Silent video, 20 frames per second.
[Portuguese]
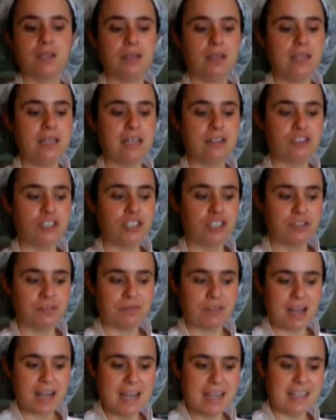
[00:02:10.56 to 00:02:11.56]
E a gente
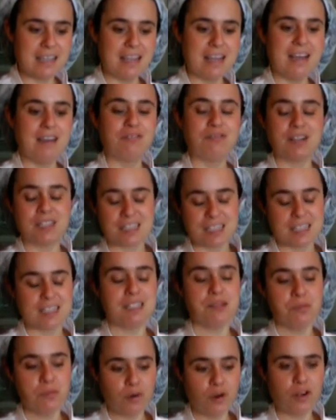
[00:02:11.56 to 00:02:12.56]
vai fazer
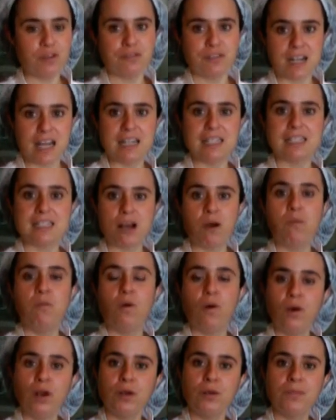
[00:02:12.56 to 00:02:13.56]
esse molho, finalizar o
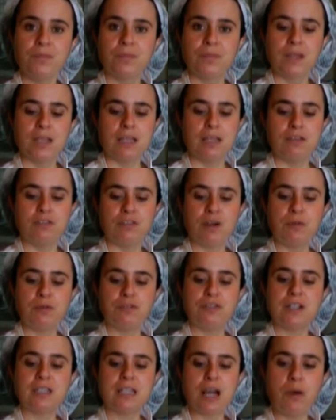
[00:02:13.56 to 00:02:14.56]
molho e
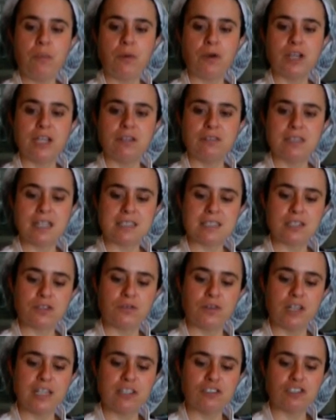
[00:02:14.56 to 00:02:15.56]
vamos fritar um pouquinho
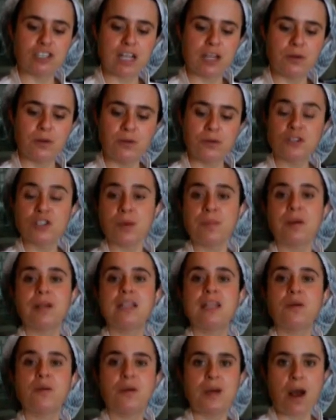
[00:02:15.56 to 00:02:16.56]
dessas folhinhas de caruru só para
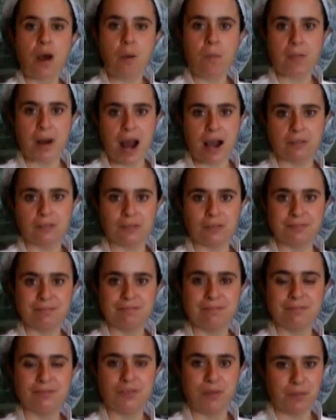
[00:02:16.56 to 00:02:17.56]
decorar o prato.
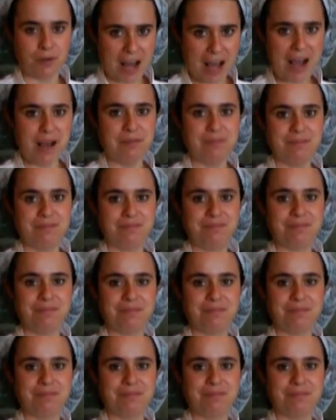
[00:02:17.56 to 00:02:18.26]
Vamos lá?